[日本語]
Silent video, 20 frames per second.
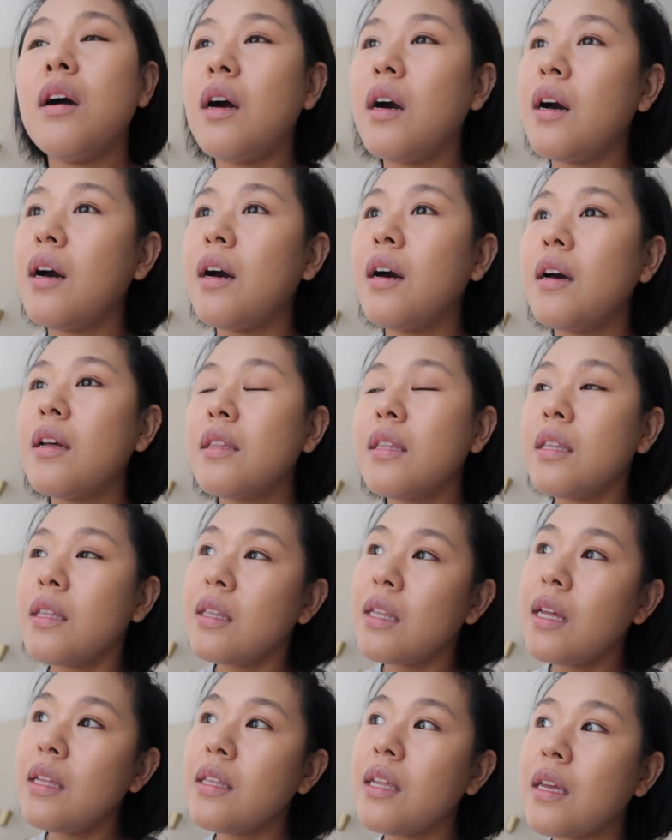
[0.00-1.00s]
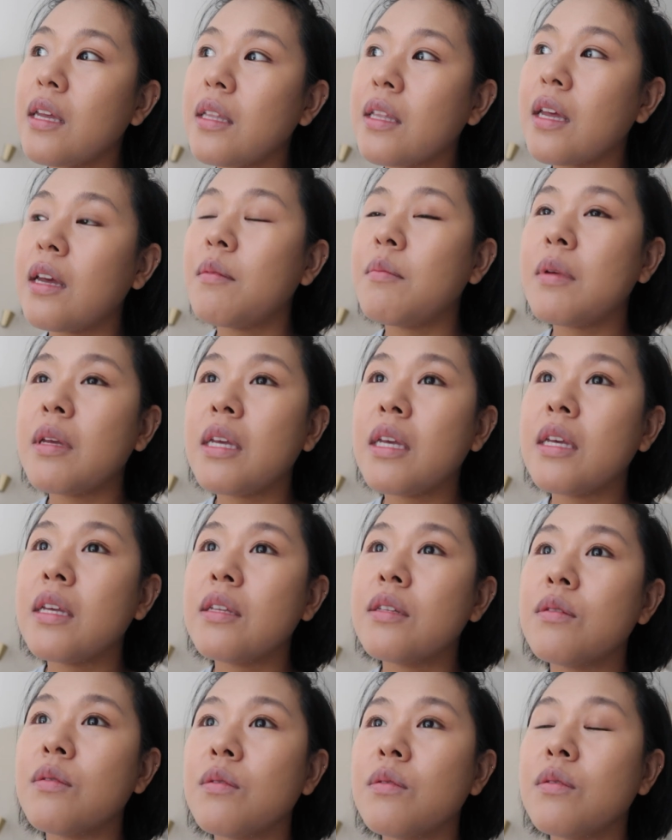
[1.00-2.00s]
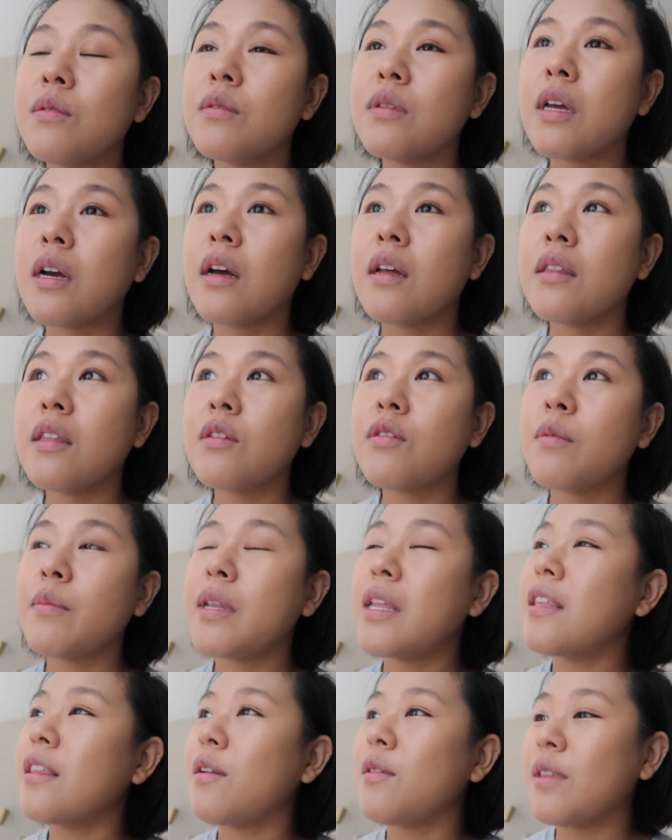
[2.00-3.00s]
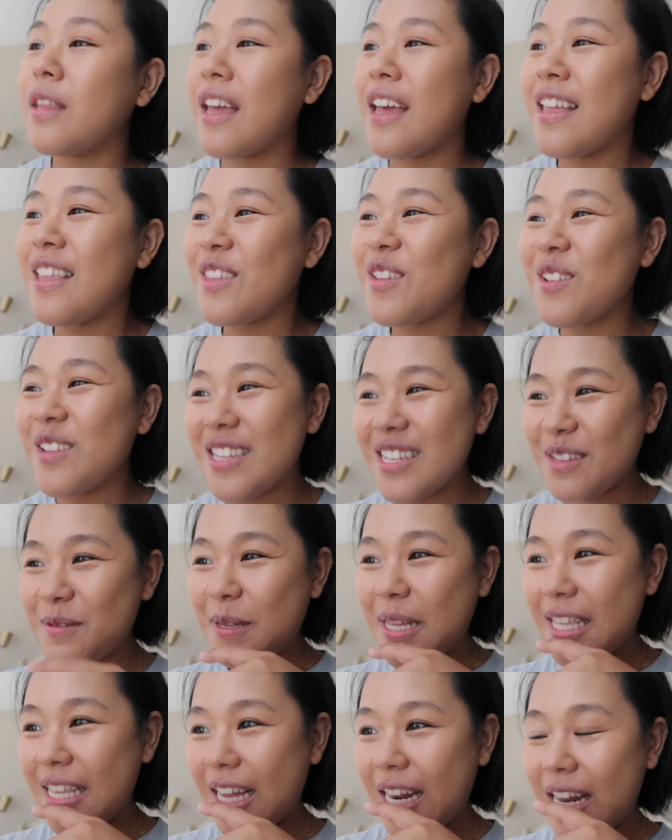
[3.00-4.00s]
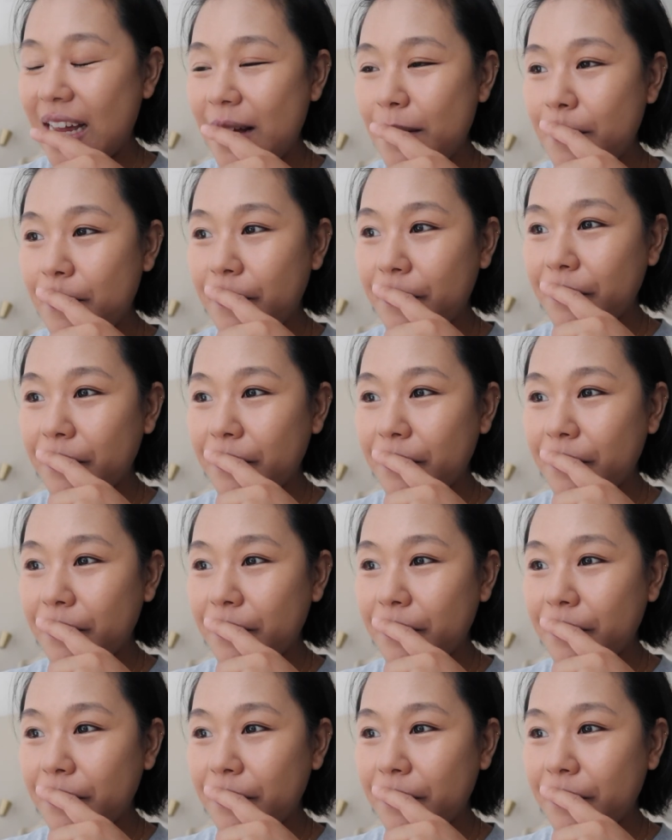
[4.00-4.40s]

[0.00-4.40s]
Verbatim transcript: なんで悩み、そう、なんか、例えばなんだろうね、どうしてそうなったかな。